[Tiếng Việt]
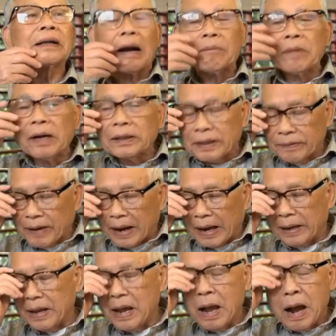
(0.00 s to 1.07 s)
tám mươi thì
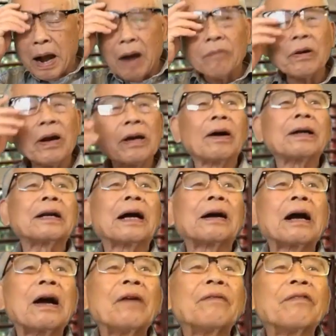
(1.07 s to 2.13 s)
phải, ông ấy nói
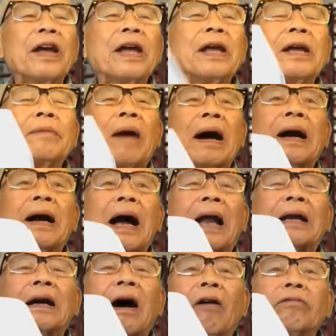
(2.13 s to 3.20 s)
rằng vì Bắc
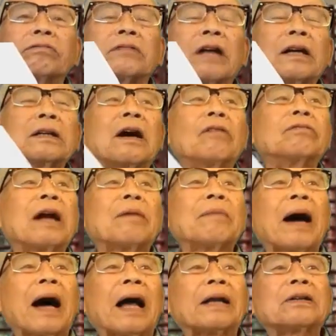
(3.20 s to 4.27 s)
Hàn không tấn công
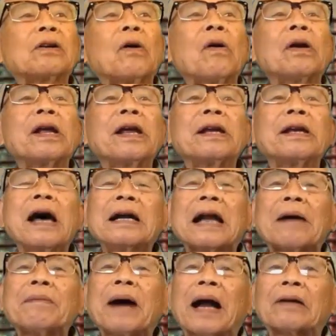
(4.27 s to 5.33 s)
Nam Hàn cho nên
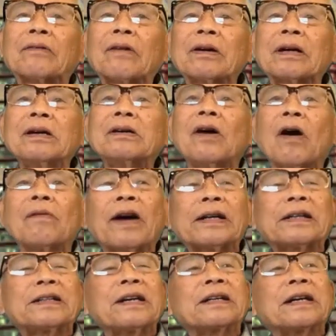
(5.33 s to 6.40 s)
Nam Hàn có cơ hội
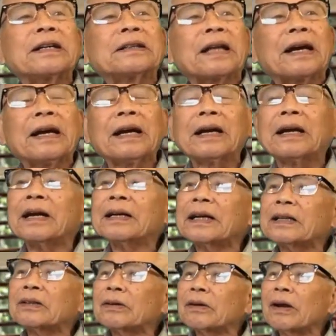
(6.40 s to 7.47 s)
phát triển kinh tế.
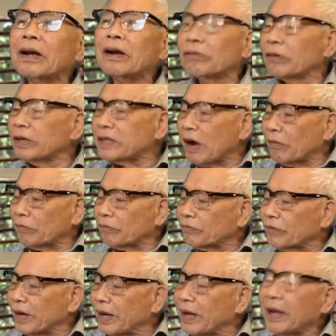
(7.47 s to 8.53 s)
Thì tôi nói ông ấy dốc,
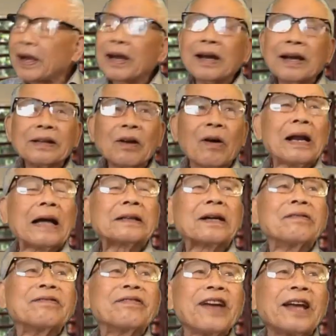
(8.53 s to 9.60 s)
vì tôi đã
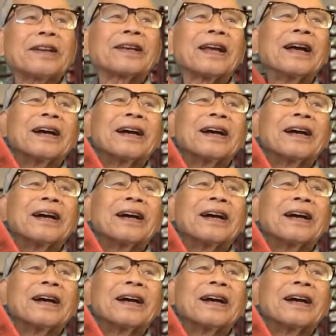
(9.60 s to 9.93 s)
từng viết